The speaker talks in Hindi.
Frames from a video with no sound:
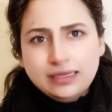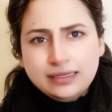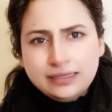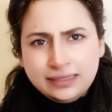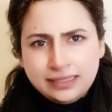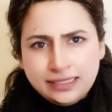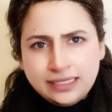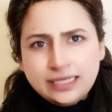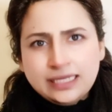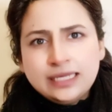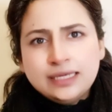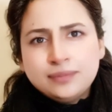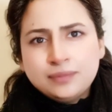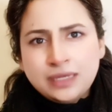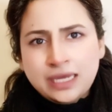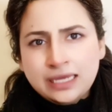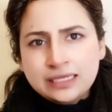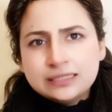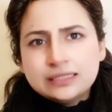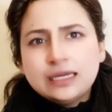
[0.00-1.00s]
ये
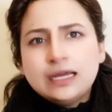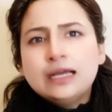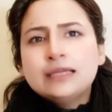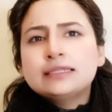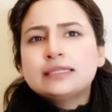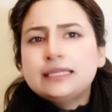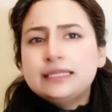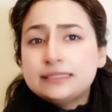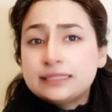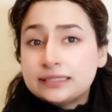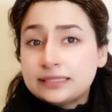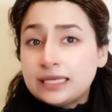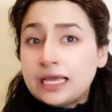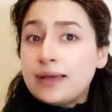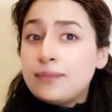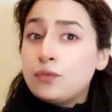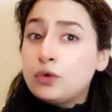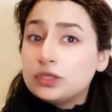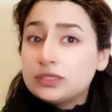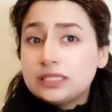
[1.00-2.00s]
इमरान खान की सज़ा
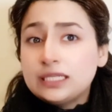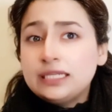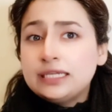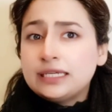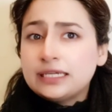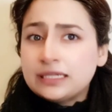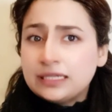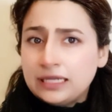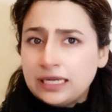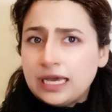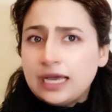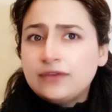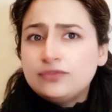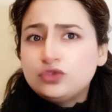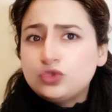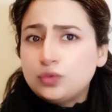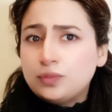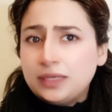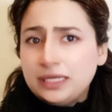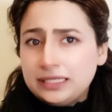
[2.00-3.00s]
मअतली के ख़िलाफ़ जो
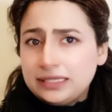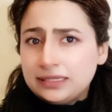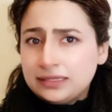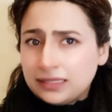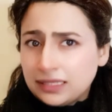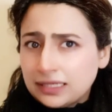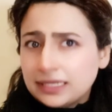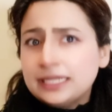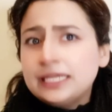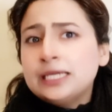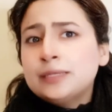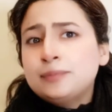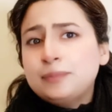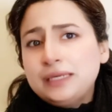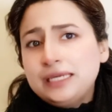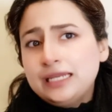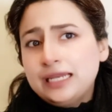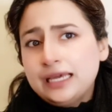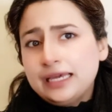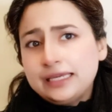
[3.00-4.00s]
बड़ी तगड़ी
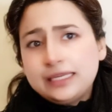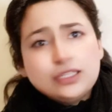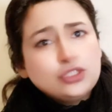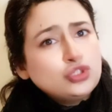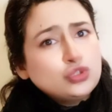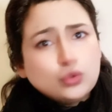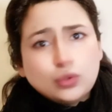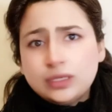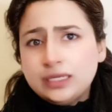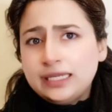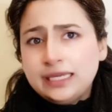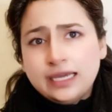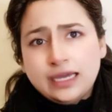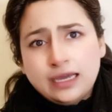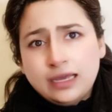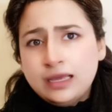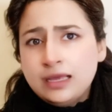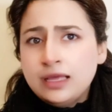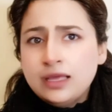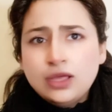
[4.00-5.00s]
अपील है ये सुन लिया
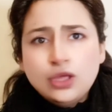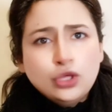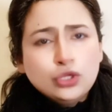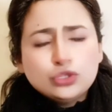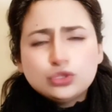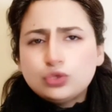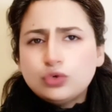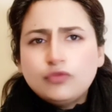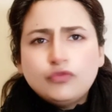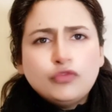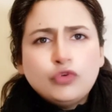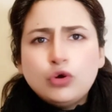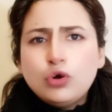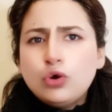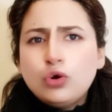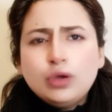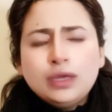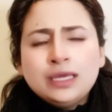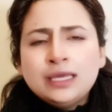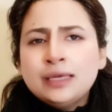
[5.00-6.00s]
तो वो
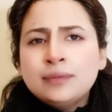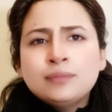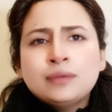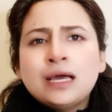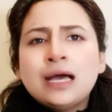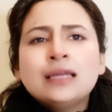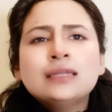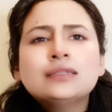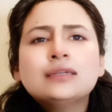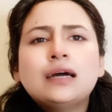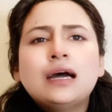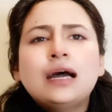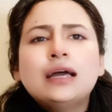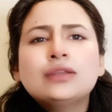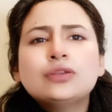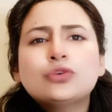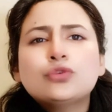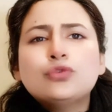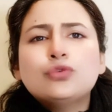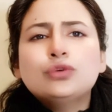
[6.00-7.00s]
इमरान खान
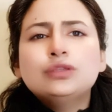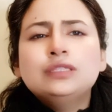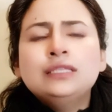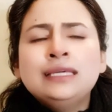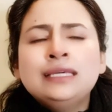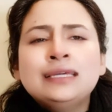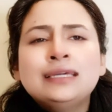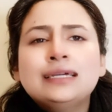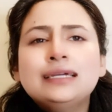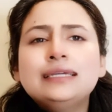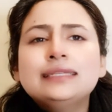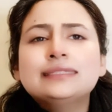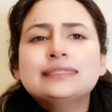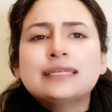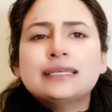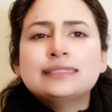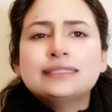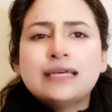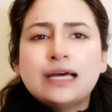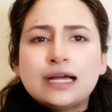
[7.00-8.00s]
को दी गई
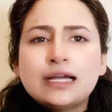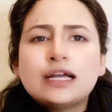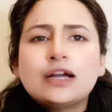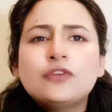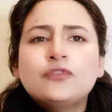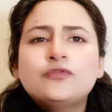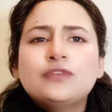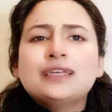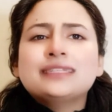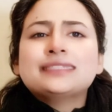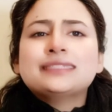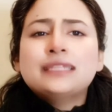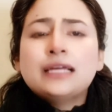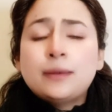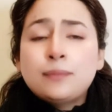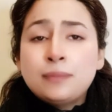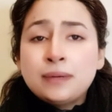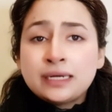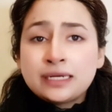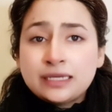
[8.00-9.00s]
सज़ा का फैसला
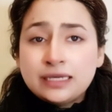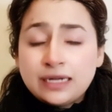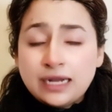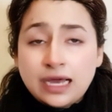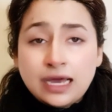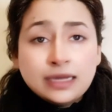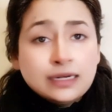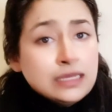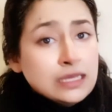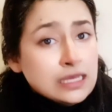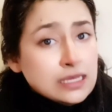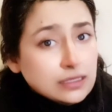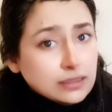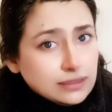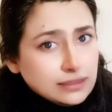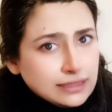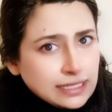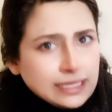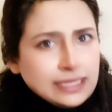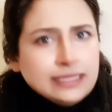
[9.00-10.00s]
बरकरार
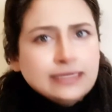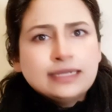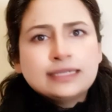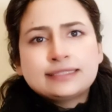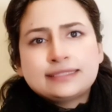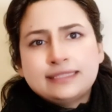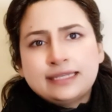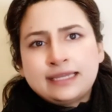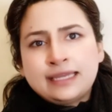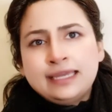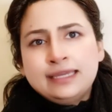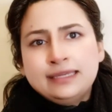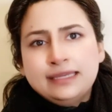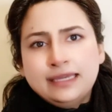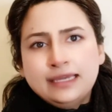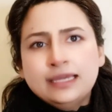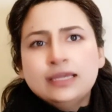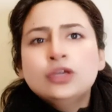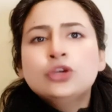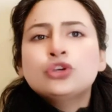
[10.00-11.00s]
नहीं रख सकेंगे
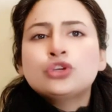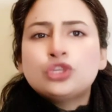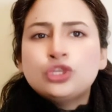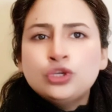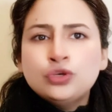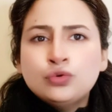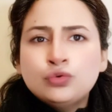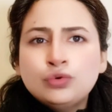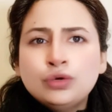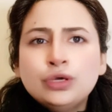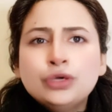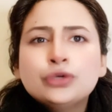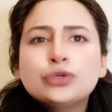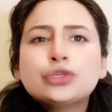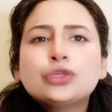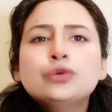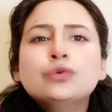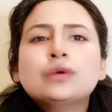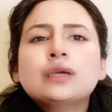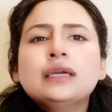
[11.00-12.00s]
क्यों
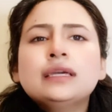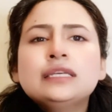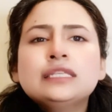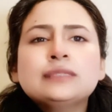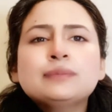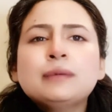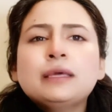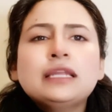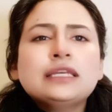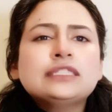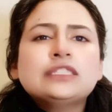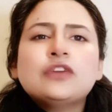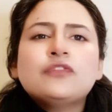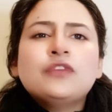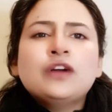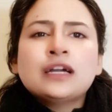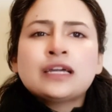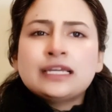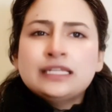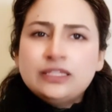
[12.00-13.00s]
क्योंकि इसमें न सिर्फ
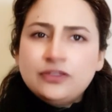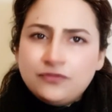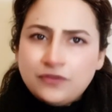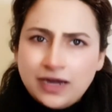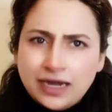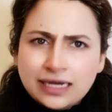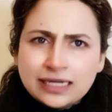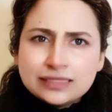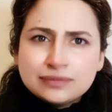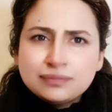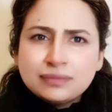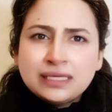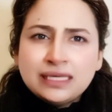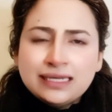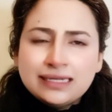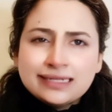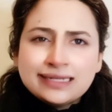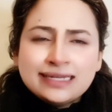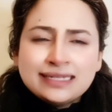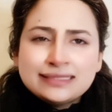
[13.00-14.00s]
हक दिफा ख़त्म किया
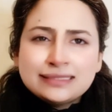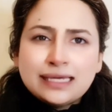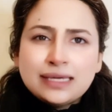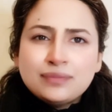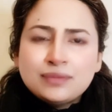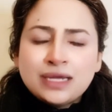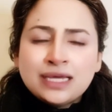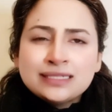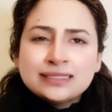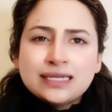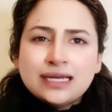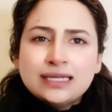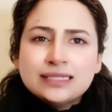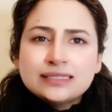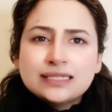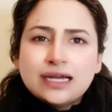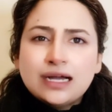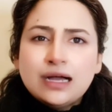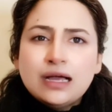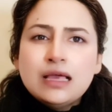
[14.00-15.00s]
गया था इमरान खान
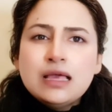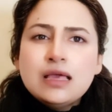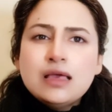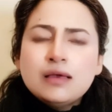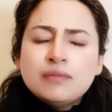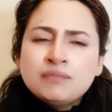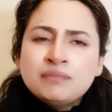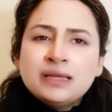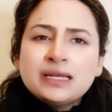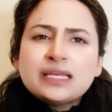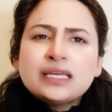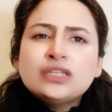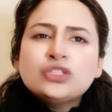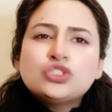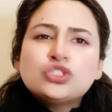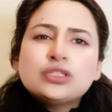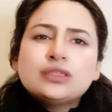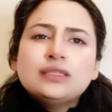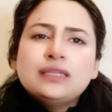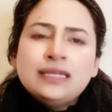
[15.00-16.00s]
का बल्कि
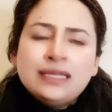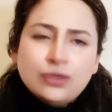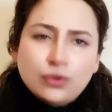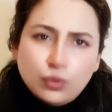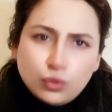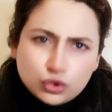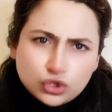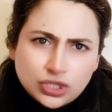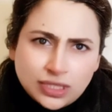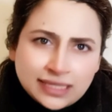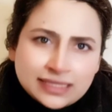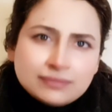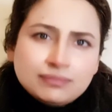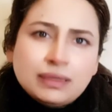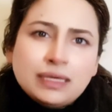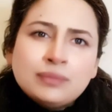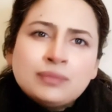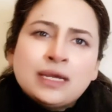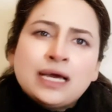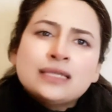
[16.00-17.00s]
जितनी उजलत में
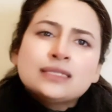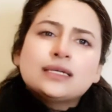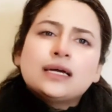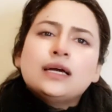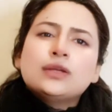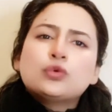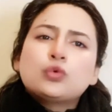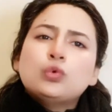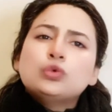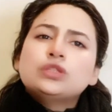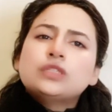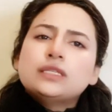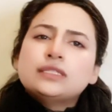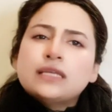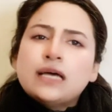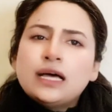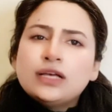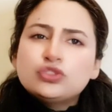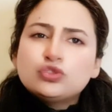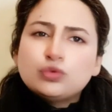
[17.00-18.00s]
इमरान खान को
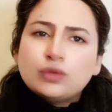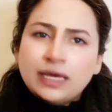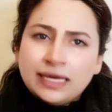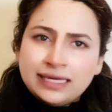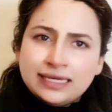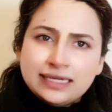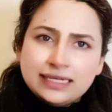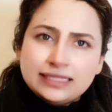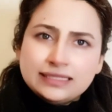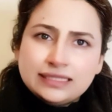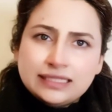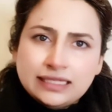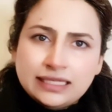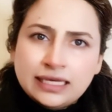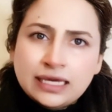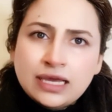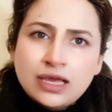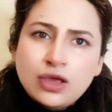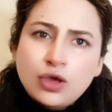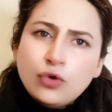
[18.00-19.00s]
सज़ा सुनाई गई थी
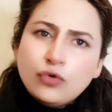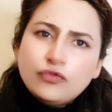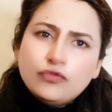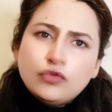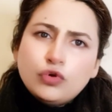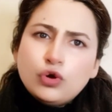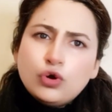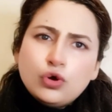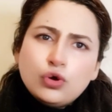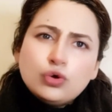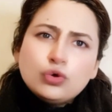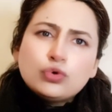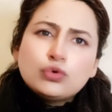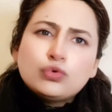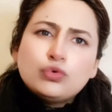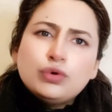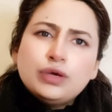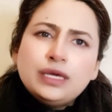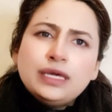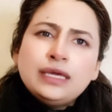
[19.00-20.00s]
वो
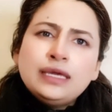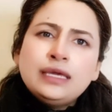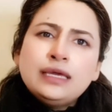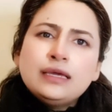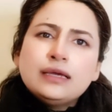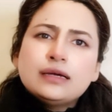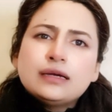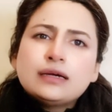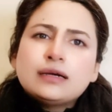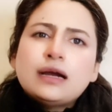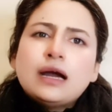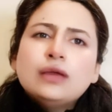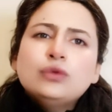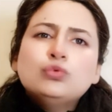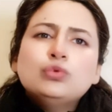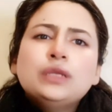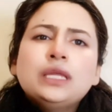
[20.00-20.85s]
कोई कानूनी